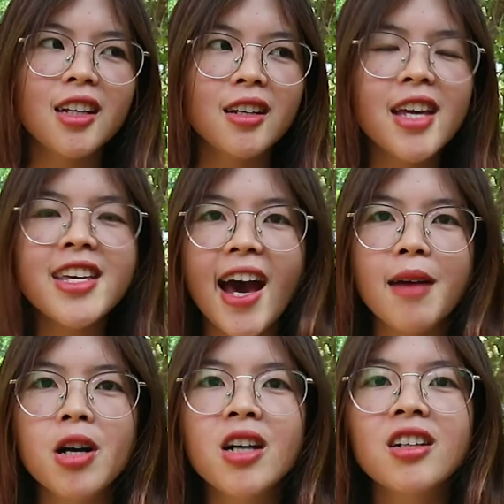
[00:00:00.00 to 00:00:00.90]
để
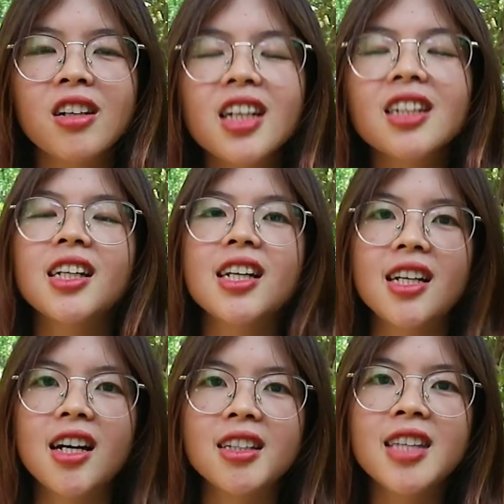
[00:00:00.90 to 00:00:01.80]
vài bữa nữa
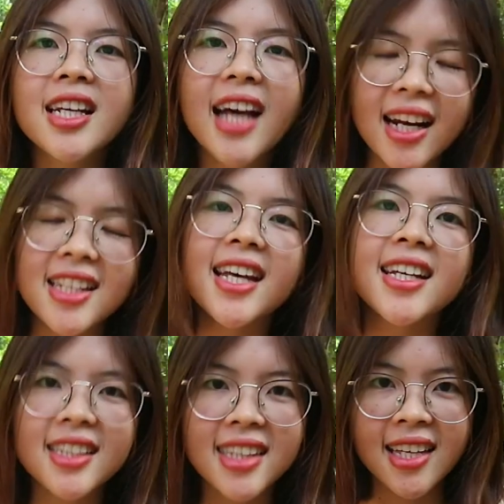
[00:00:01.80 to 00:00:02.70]
à, tiến hành
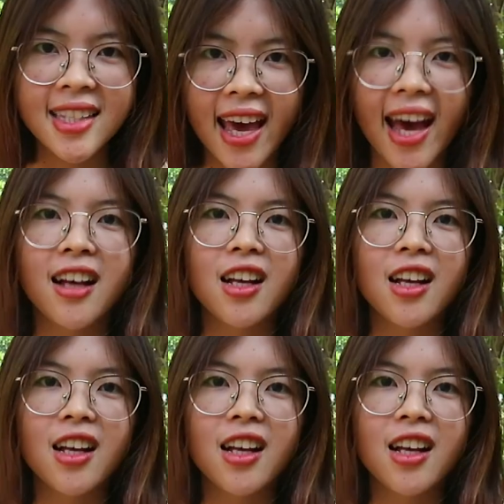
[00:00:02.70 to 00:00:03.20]
xây, xây nhà.